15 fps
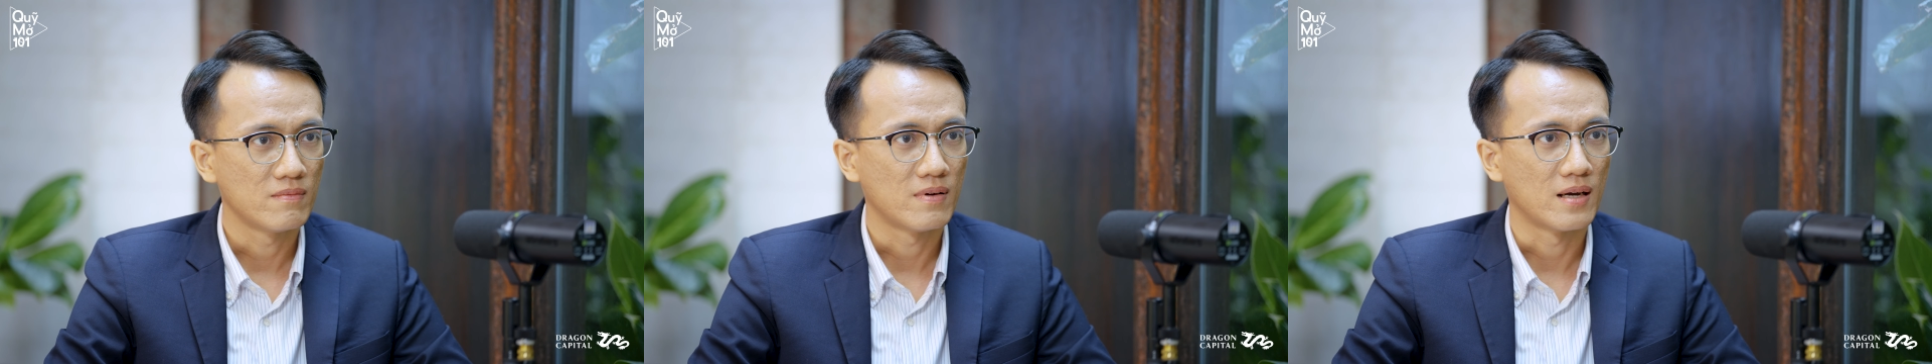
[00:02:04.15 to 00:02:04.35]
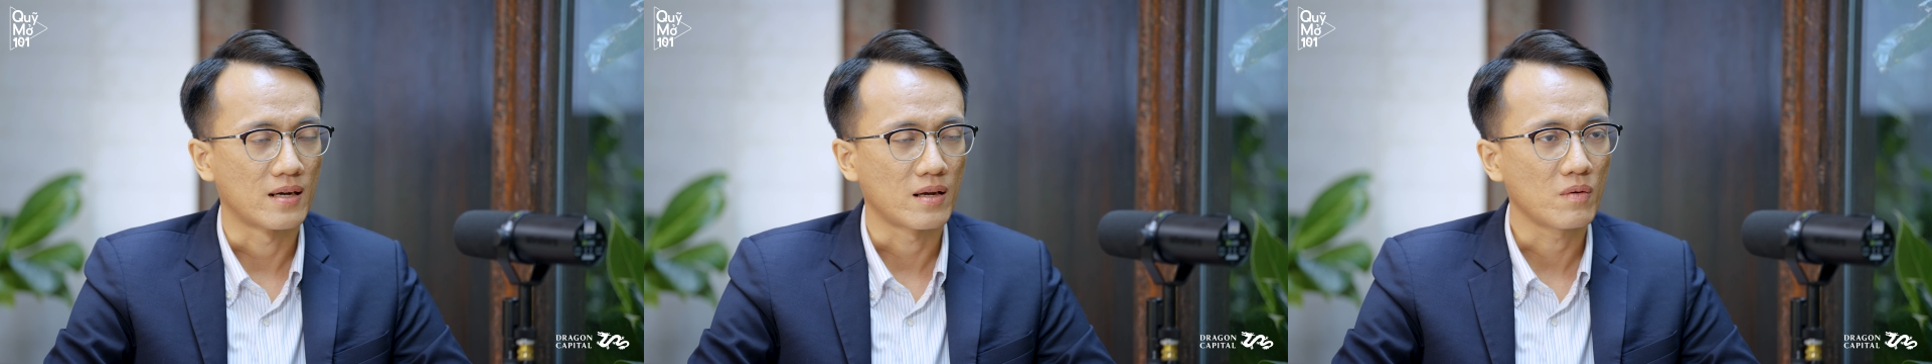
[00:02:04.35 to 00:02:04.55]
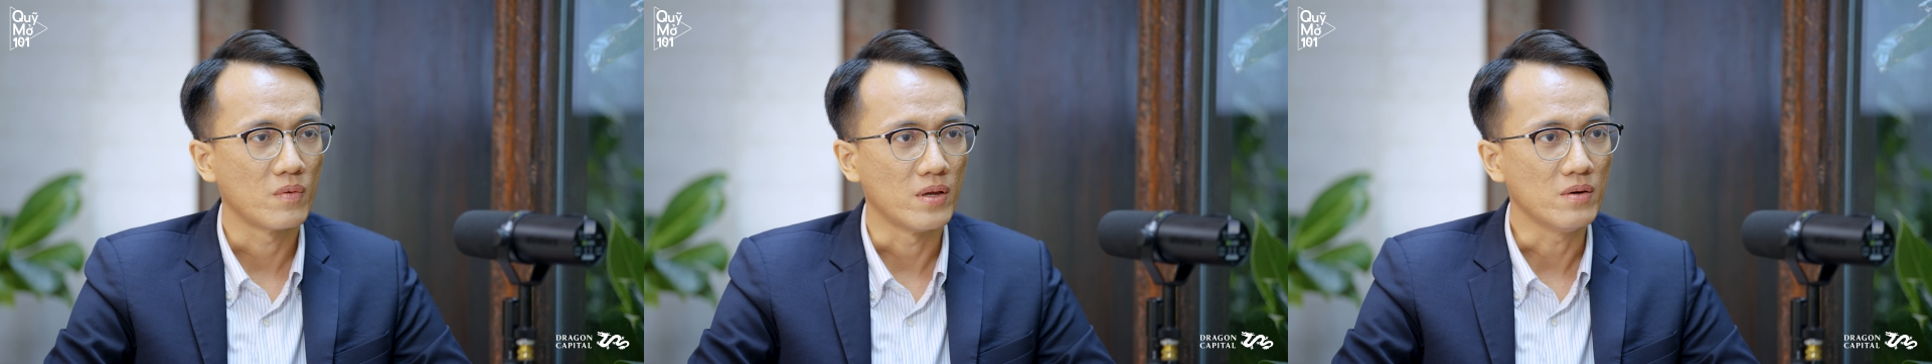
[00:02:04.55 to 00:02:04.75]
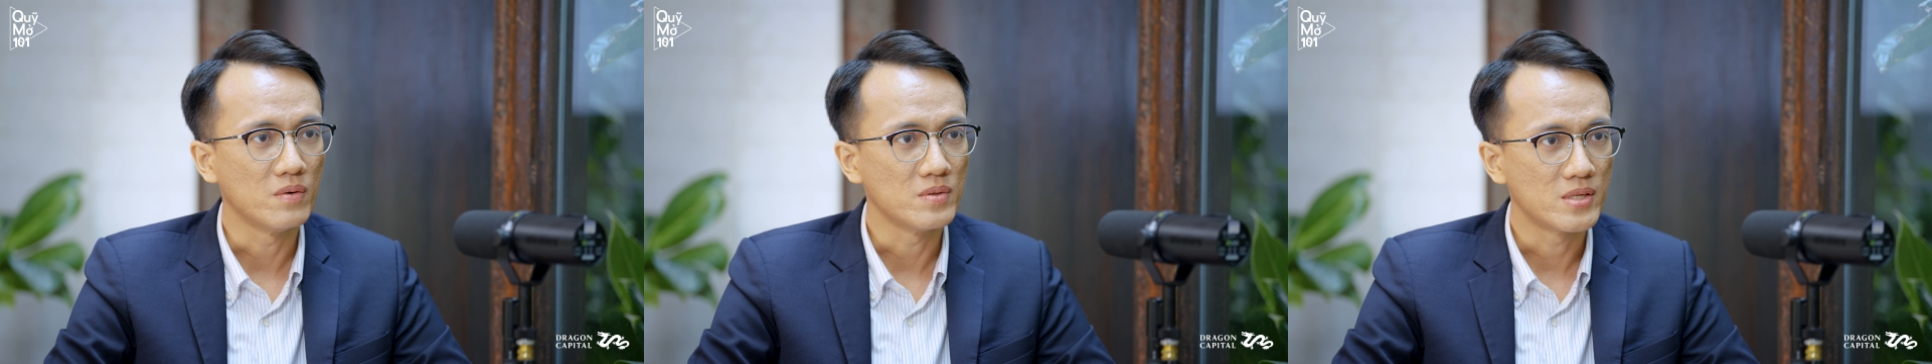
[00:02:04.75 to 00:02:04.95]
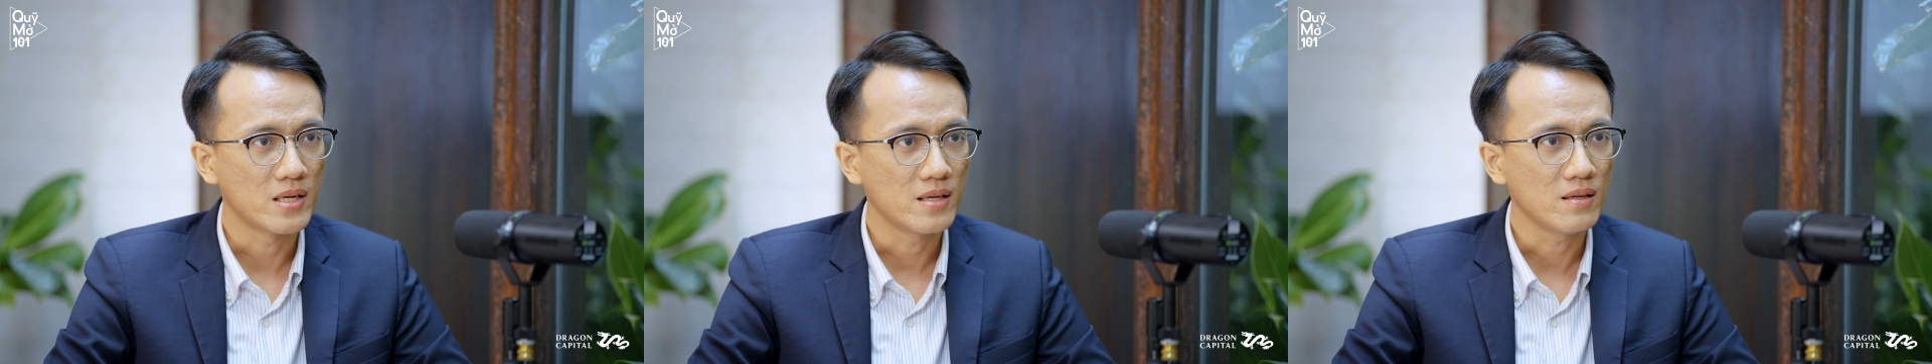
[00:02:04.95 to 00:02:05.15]
và quỹ
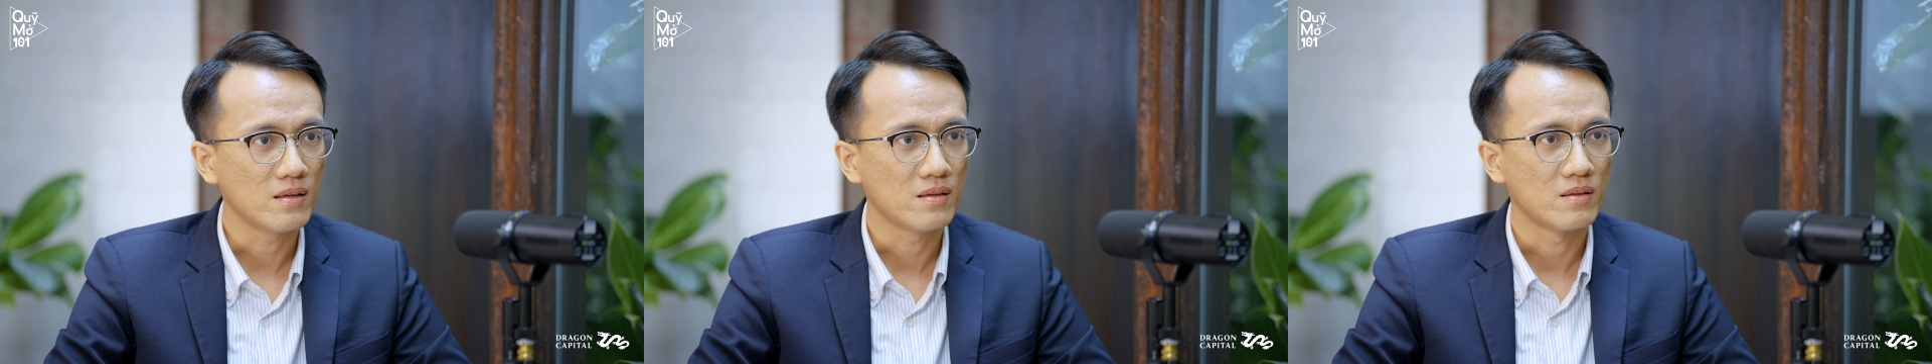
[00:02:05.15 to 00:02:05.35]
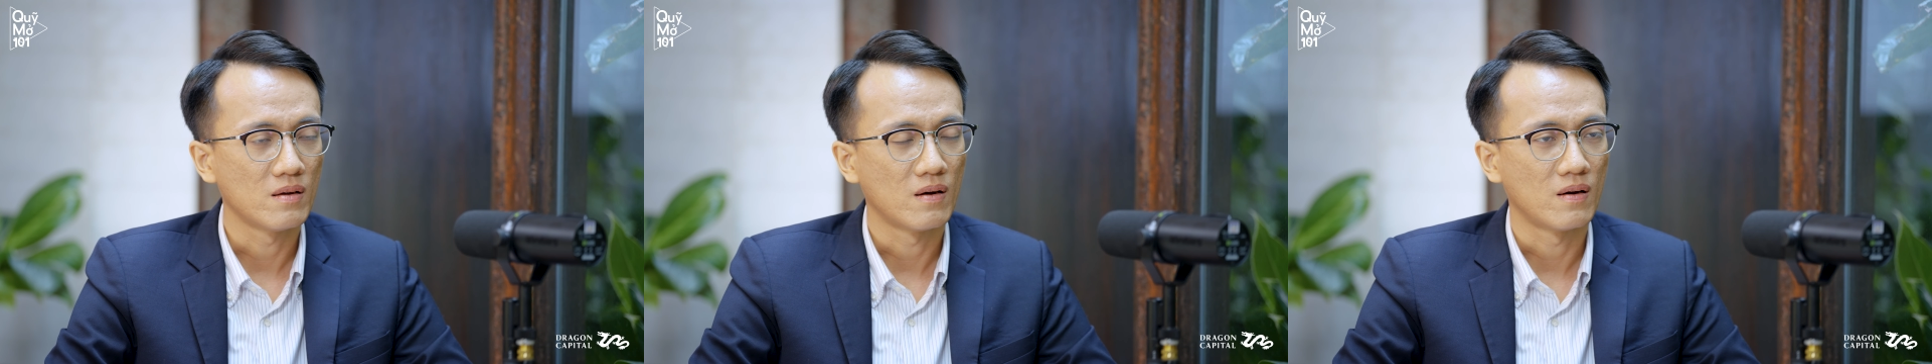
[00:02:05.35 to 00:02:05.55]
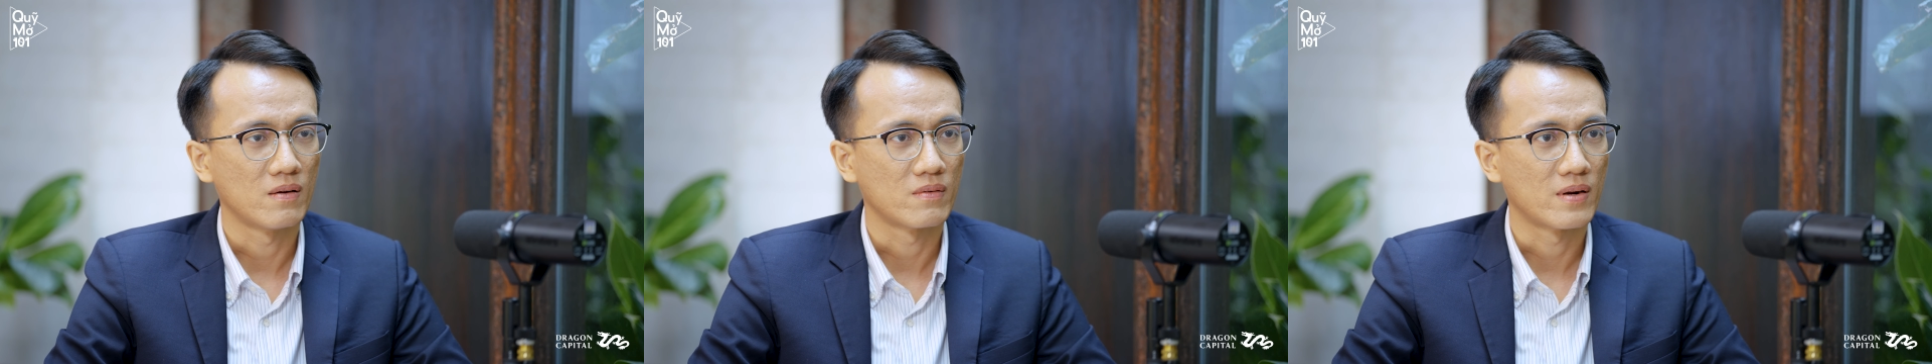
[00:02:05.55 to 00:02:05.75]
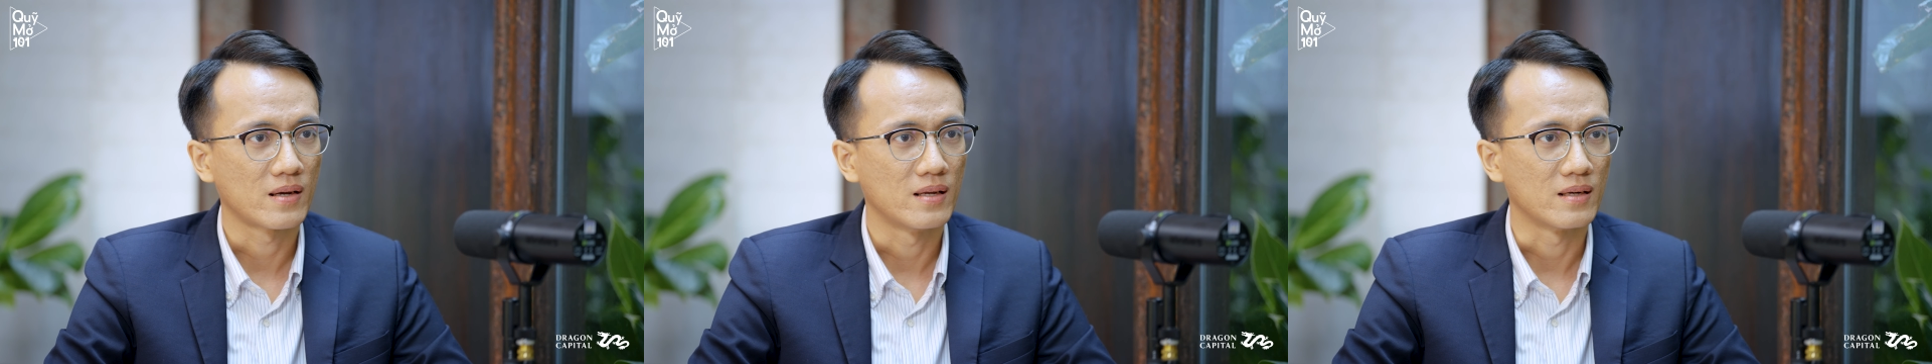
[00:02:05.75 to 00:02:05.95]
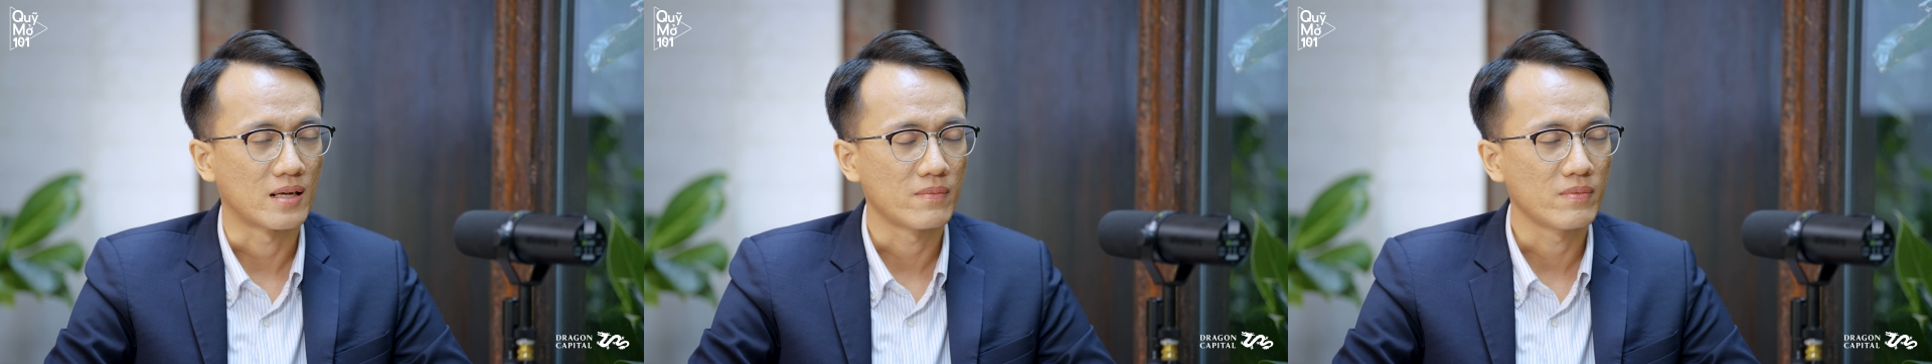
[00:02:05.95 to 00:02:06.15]
hưu trí do
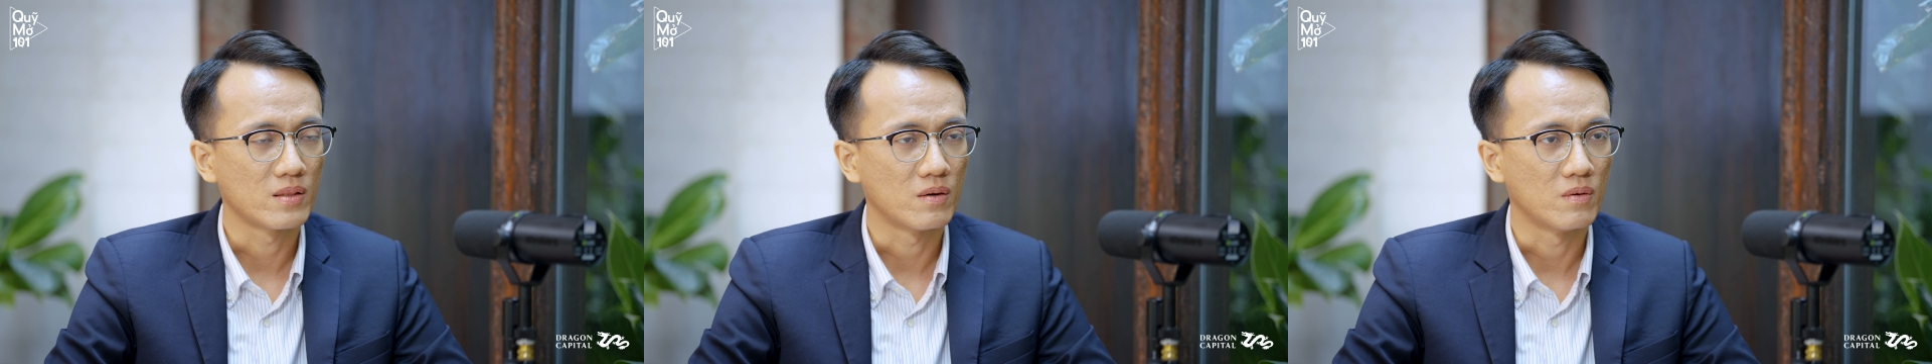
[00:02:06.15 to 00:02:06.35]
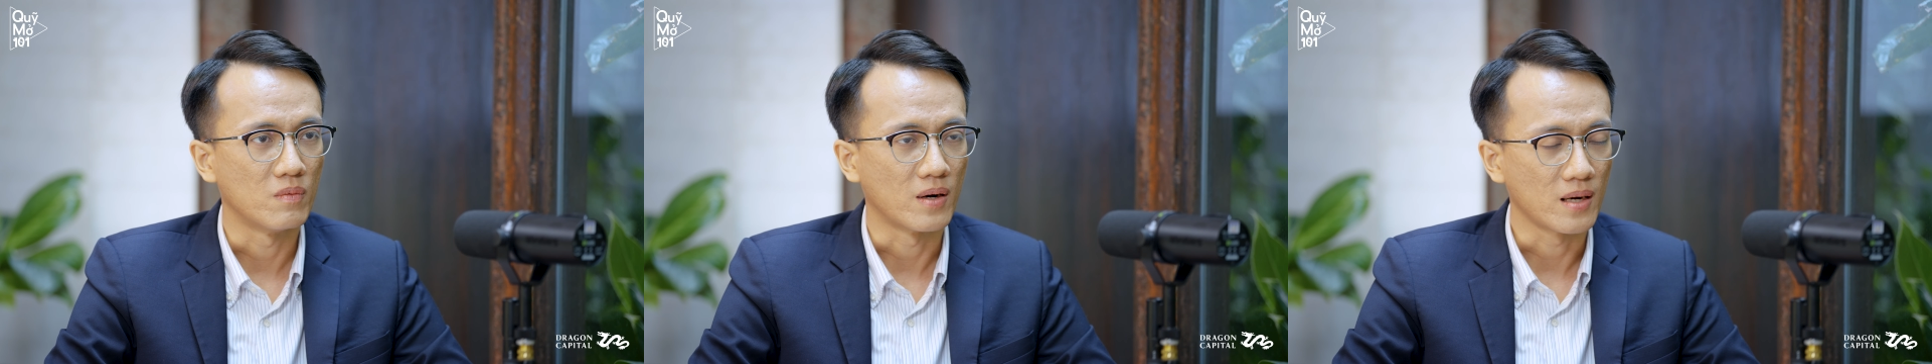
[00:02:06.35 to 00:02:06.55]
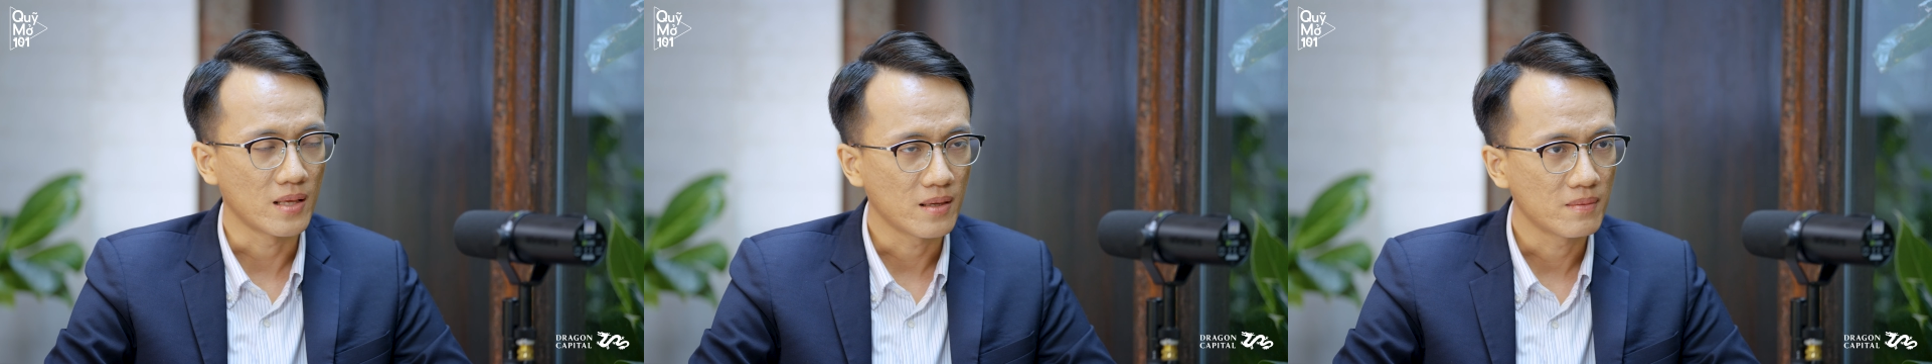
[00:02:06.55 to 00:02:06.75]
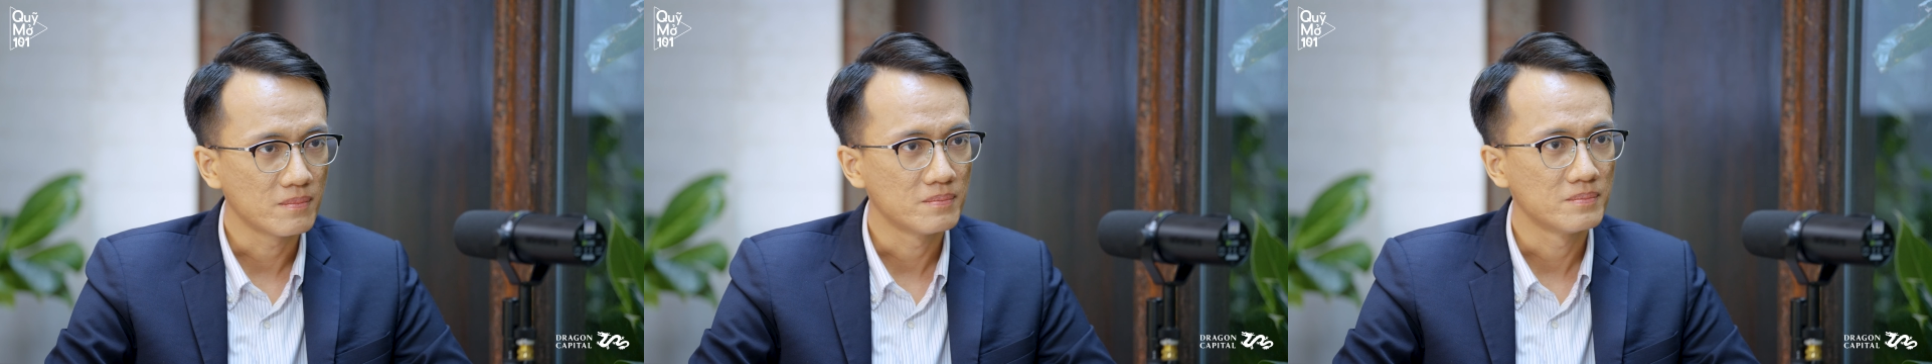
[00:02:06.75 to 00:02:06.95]
Dragon Capital quản lý